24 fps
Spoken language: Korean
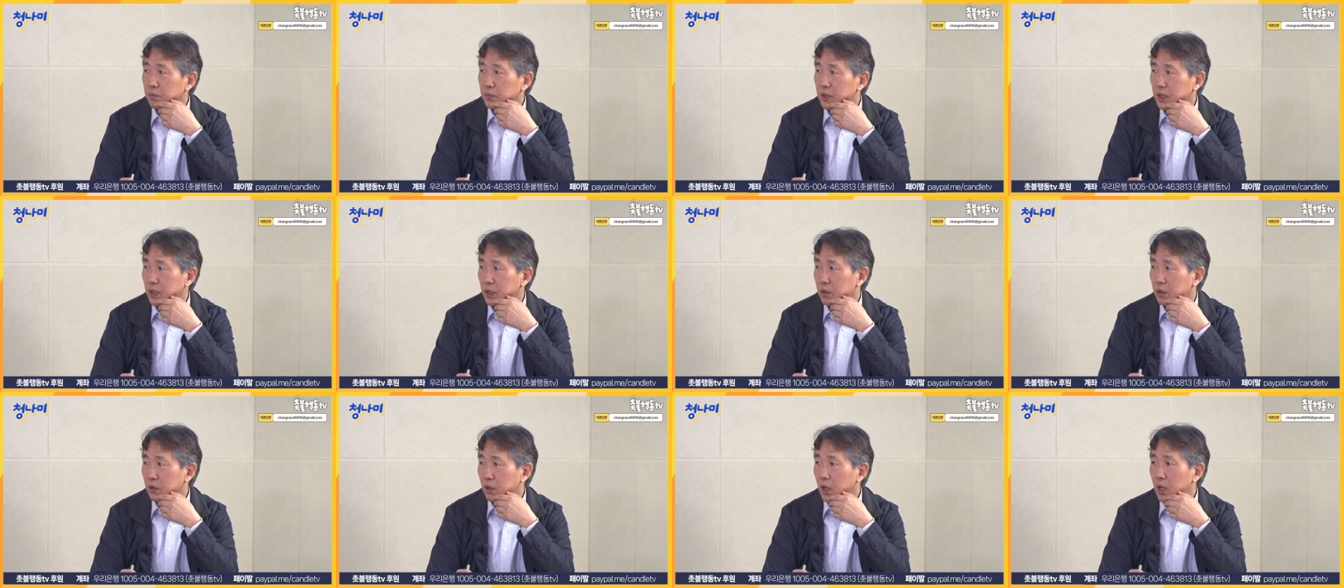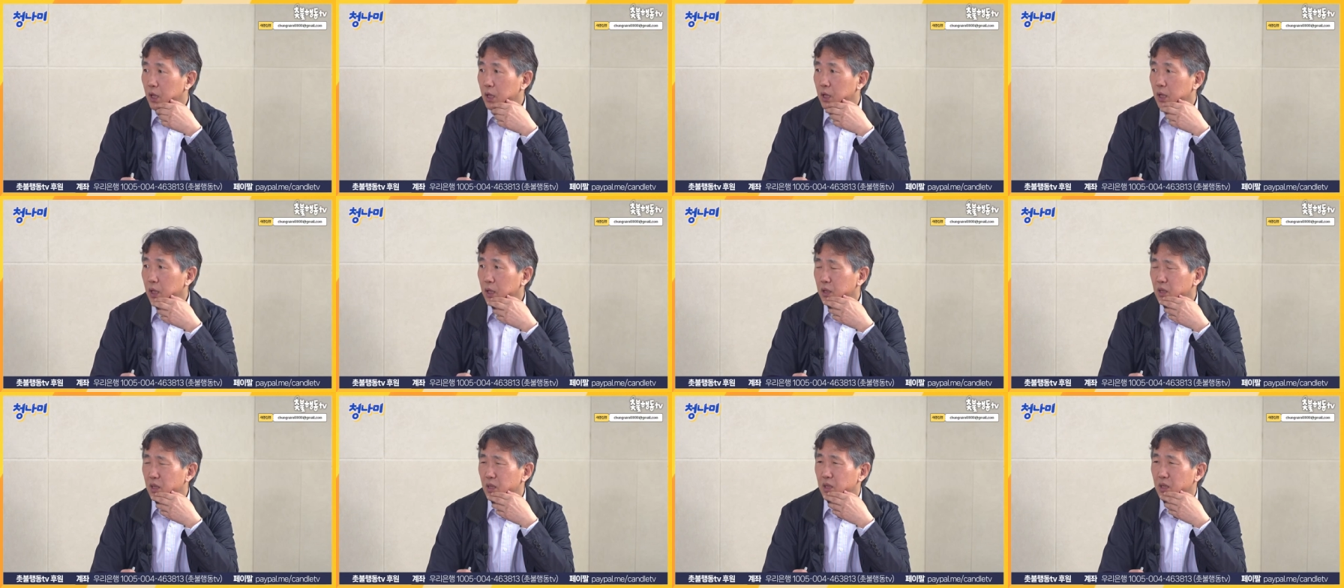
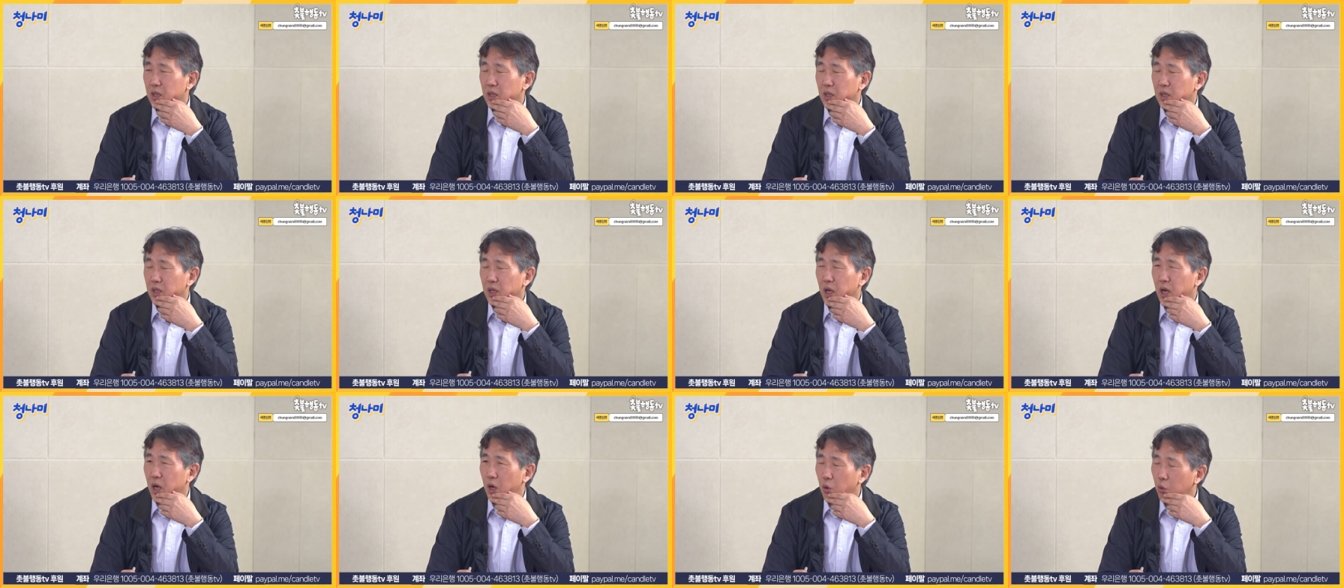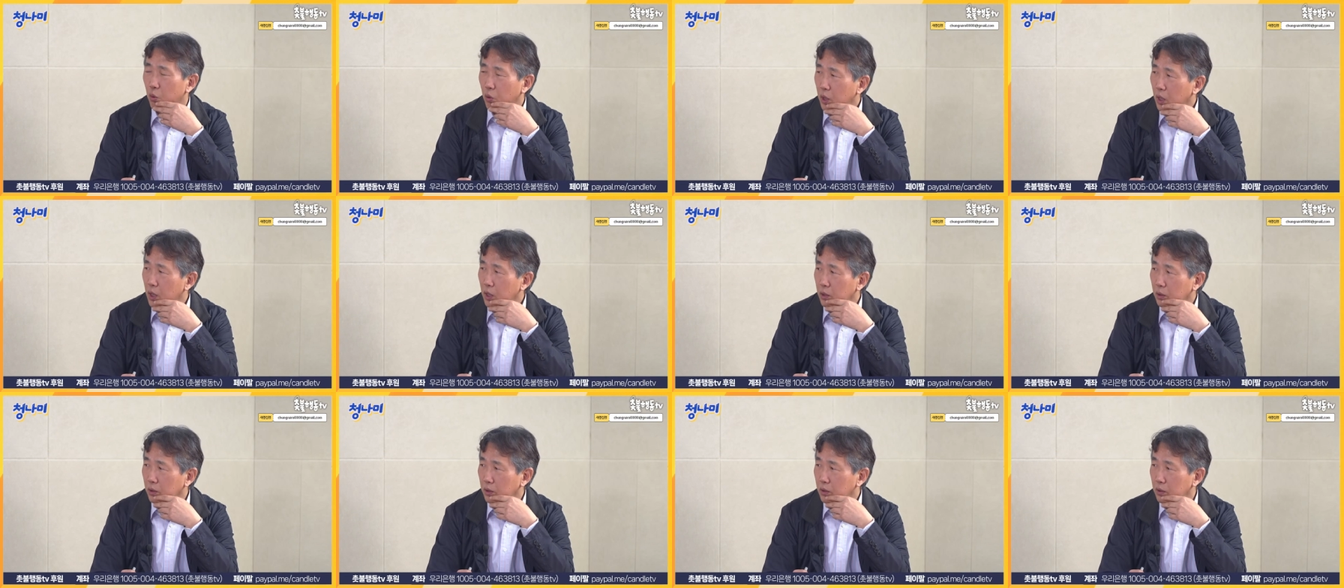세력의
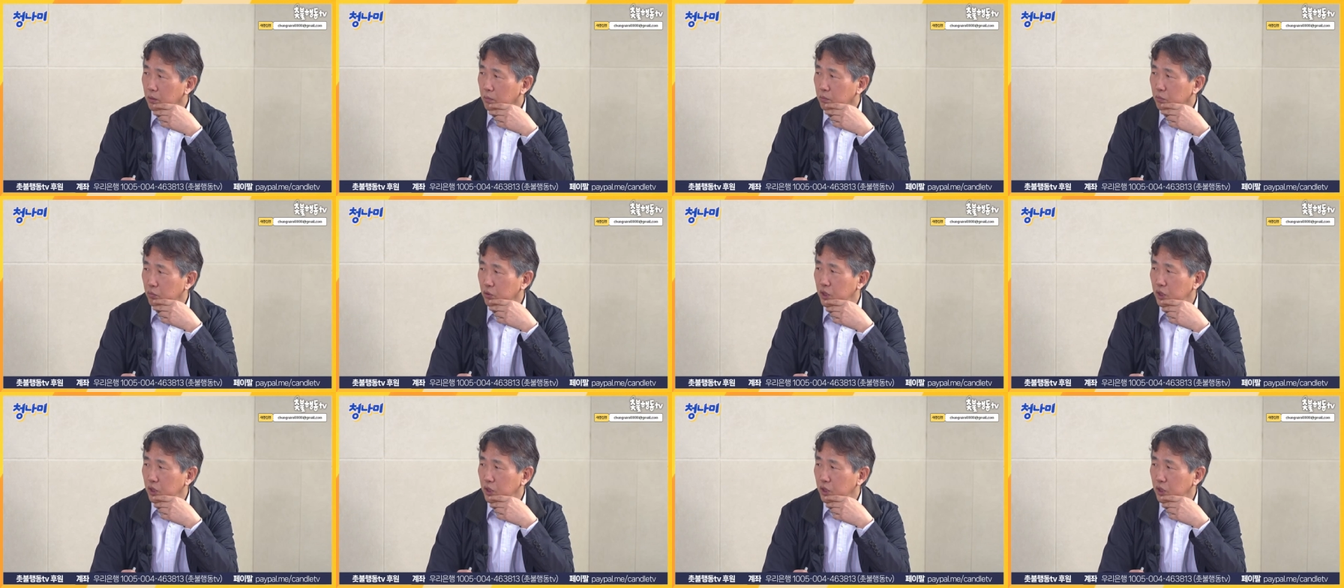가혹한 네.